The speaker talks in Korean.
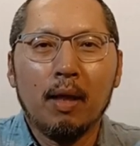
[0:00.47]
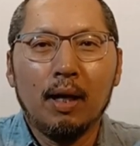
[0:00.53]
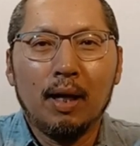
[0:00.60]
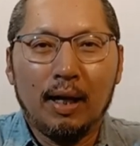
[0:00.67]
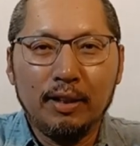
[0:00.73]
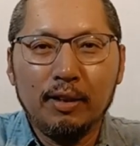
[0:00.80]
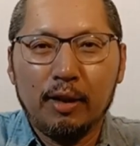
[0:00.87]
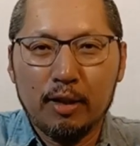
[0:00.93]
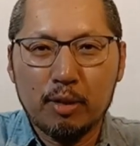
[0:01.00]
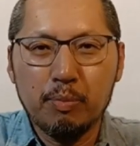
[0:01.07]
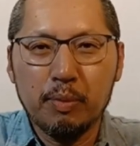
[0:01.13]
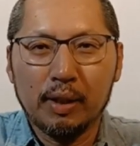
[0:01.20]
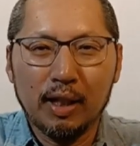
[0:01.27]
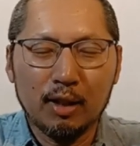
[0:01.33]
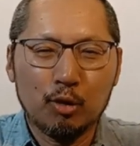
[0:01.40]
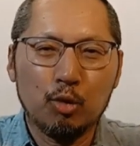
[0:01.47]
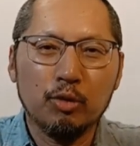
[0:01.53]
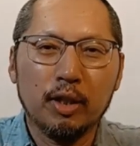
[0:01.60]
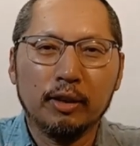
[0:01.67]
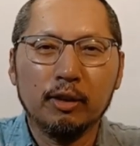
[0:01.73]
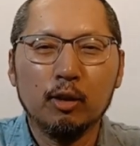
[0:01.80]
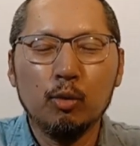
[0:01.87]
안녕하십니까
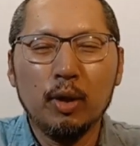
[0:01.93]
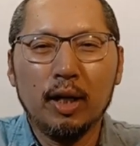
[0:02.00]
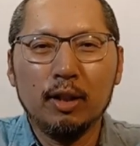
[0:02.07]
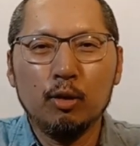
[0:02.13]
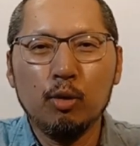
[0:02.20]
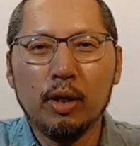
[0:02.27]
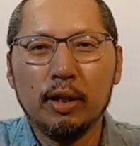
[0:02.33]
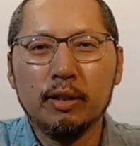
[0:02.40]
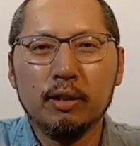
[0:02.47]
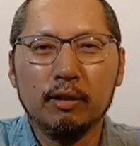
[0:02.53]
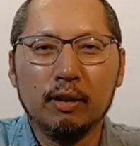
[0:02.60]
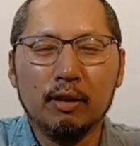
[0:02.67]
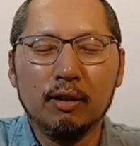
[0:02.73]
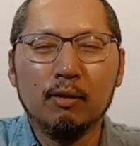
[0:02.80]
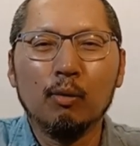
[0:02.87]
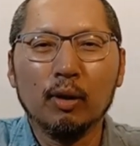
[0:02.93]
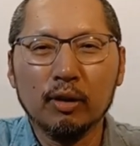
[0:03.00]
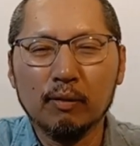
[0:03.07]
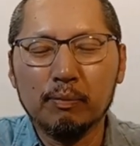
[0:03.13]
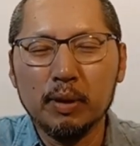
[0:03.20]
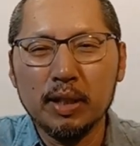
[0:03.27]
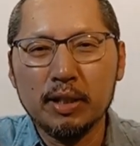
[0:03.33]
중년인을 위한 유일한 채널
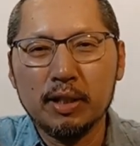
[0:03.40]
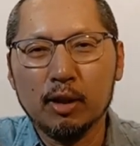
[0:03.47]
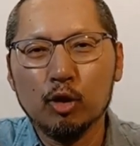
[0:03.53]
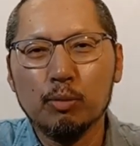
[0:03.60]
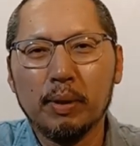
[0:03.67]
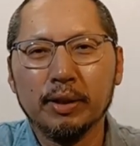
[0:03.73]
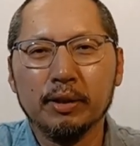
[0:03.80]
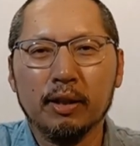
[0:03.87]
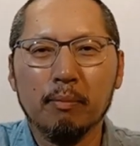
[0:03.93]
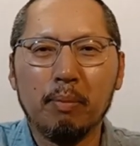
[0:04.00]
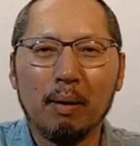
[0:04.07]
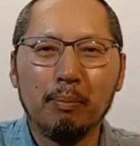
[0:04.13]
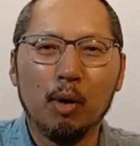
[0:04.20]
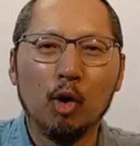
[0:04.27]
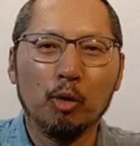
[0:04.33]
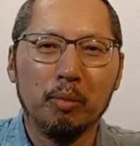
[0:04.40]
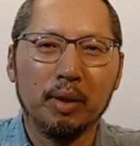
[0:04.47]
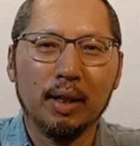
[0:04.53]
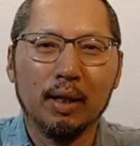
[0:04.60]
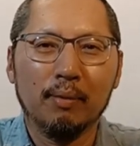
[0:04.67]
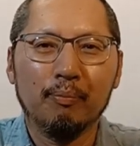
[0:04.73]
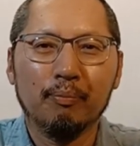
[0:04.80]
원더풀 인생 후반전의
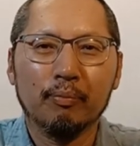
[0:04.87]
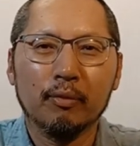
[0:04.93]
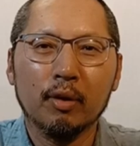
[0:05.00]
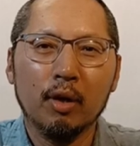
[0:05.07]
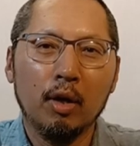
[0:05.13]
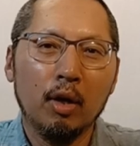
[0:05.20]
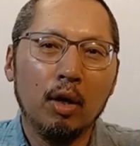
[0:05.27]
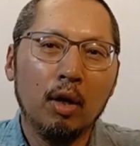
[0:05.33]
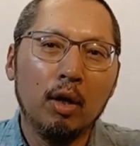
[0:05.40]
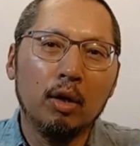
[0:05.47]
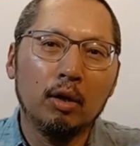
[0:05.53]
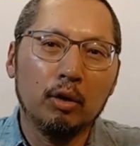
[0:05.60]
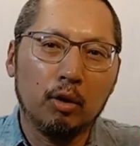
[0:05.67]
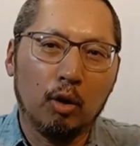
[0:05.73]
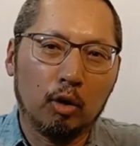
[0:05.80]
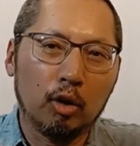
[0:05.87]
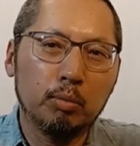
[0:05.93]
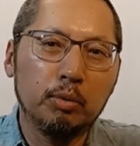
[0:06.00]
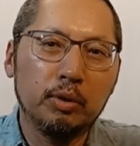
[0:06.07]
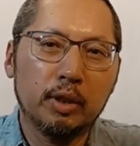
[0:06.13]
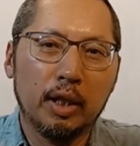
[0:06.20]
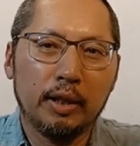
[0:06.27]
파파홍입니다.
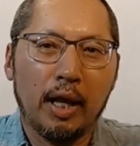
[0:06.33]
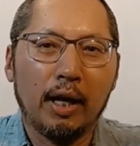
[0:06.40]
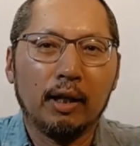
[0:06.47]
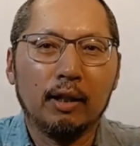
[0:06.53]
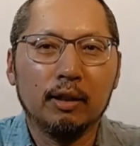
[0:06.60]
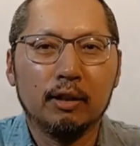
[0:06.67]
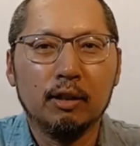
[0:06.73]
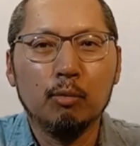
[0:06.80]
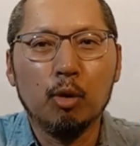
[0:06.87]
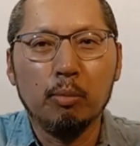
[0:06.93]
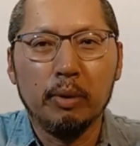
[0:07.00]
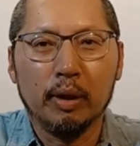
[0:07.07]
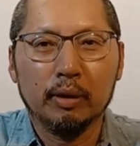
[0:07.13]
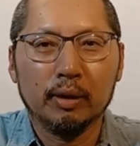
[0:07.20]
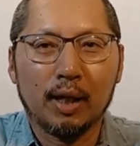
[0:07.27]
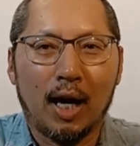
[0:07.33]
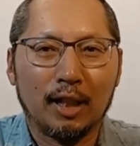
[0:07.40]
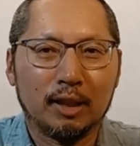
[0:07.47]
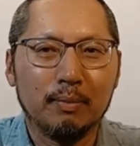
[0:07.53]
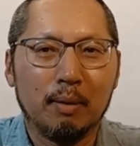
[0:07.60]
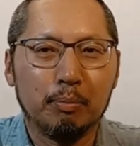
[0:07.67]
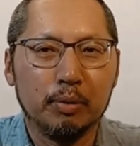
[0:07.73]
여러분들의 댓글을 보면
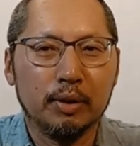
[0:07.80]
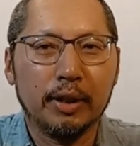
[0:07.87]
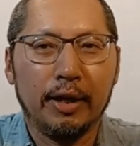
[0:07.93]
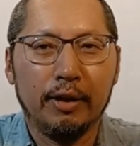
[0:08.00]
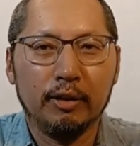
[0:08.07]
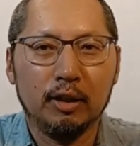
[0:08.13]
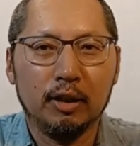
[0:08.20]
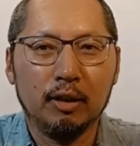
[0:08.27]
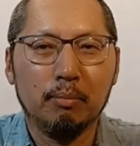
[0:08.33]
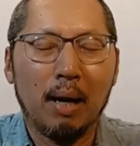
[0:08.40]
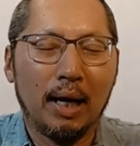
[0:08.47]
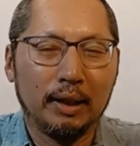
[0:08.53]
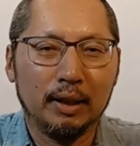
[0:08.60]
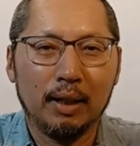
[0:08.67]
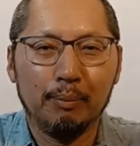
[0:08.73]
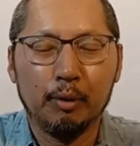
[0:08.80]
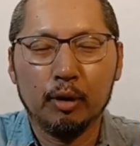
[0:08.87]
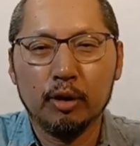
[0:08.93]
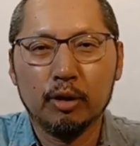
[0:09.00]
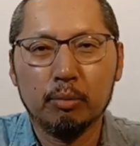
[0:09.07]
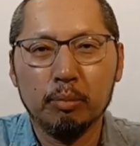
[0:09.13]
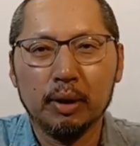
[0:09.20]
가슴 아픈 사연이 많이 담겨
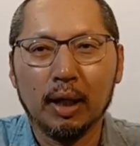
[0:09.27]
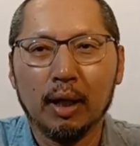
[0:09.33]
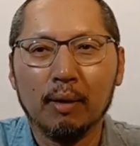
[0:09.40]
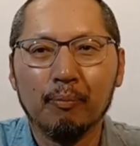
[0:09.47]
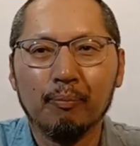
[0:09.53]
있습니다.